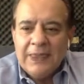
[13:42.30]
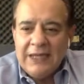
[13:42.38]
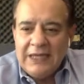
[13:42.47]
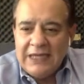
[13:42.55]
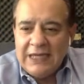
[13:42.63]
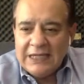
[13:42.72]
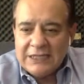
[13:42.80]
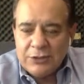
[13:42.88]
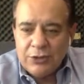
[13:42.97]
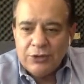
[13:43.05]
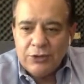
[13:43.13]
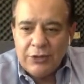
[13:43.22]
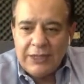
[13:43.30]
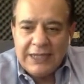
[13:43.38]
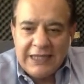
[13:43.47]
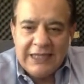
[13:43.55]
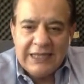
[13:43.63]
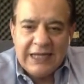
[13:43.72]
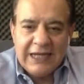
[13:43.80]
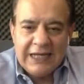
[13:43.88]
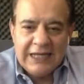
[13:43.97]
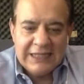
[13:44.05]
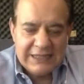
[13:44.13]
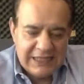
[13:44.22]
y esto no le quita
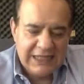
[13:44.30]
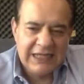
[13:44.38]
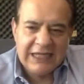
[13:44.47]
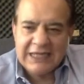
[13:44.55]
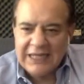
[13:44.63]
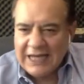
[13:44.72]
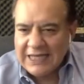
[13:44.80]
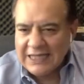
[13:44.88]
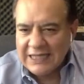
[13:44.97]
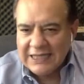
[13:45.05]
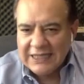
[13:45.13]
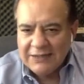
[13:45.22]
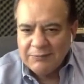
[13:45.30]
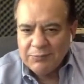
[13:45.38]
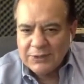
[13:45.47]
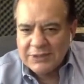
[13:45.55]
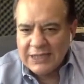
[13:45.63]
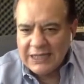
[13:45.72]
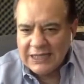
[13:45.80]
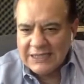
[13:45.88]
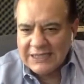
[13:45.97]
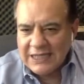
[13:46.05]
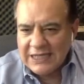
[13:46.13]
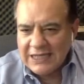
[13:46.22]
la seriedad, pues a la
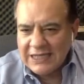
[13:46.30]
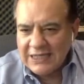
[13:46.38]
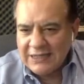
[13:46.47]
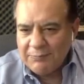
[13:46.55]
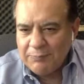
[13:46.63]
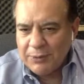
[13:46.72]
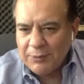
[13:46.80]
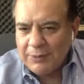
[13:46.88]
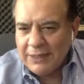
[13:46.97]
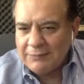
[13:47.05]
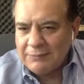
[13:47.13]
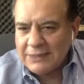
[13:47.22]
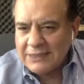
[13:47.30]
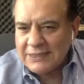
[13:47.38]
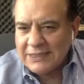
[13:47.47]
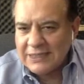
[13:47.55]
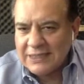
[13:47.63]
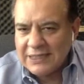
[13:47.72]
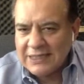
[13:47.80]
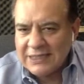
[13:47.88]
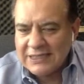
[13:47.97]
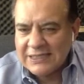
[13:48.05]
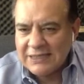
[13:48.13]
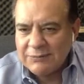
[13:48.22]
serie de problemas que
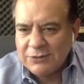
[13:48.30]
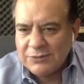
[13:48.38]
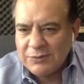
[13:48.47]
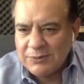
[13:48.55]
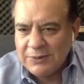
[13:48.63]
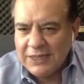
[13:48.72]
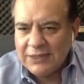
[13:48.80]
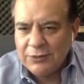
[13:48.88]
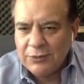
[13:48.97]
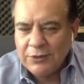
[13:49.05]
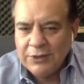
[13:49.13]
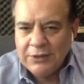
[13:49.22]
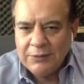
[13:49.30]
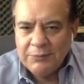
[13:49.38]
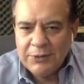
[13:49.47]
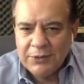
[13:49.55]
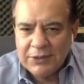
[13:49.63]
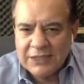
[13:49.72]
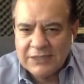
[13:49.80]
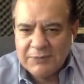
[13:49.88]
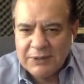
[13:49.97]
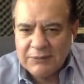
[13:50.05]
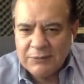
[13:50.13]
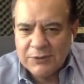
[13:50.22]
estamos viviendo, pero que
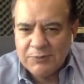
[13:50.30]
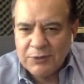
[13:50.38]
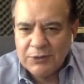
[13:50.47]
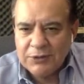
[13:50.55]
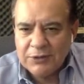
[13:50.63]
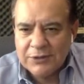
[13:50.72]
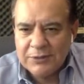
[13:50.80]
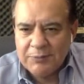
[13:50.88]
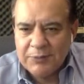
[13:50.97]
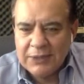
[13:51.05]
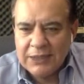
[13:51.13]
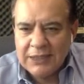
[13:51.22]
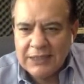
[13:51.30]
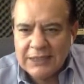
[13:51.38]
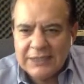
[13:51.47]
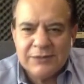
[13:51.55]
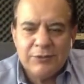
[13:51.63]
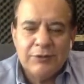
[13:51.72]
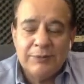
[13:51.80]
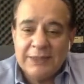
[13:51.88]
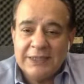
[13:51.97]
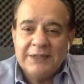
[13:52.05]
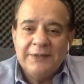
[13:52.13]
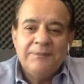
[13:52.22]
esperemos pronto se puedan
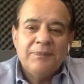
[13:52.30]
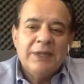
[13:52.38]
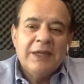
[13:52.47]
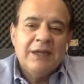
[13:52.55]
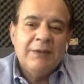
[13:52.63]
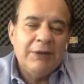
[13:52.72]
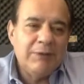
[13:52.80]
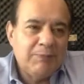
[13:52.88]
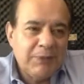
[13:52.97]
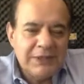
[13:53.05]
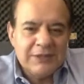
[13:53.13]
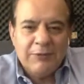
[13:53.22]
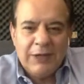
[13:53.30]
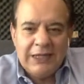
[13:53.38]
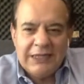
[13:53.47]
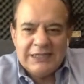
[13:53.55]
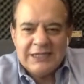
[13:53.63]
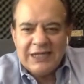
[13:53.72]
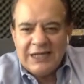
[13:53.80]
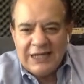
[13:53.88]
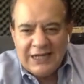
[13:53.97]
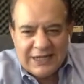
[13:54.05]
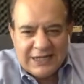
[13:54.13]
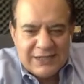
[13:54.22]
resolver. Y bueno, pues ¿cuál es
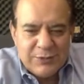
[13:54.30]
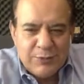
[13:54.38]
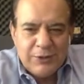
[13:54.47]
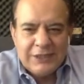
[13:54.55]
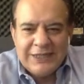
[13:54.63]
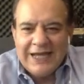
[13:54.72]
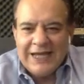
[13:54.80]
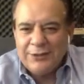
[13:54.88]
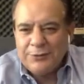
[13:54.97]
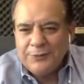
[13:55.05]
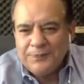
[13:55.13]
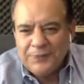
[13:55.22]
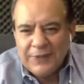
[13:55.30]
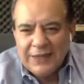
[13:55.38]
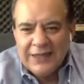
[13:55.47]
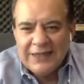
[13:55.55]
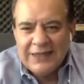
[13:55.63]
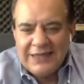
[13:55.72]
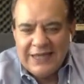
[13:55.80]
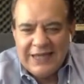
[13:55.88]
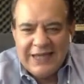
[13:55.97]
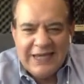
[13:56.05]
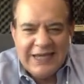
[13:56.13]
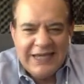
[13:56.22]
el resultado
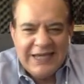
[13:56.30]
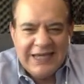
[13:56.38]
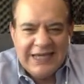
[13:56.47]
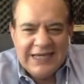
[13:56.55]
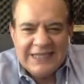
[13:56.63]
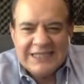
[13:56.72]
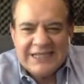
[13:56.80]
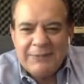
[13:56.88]
de esta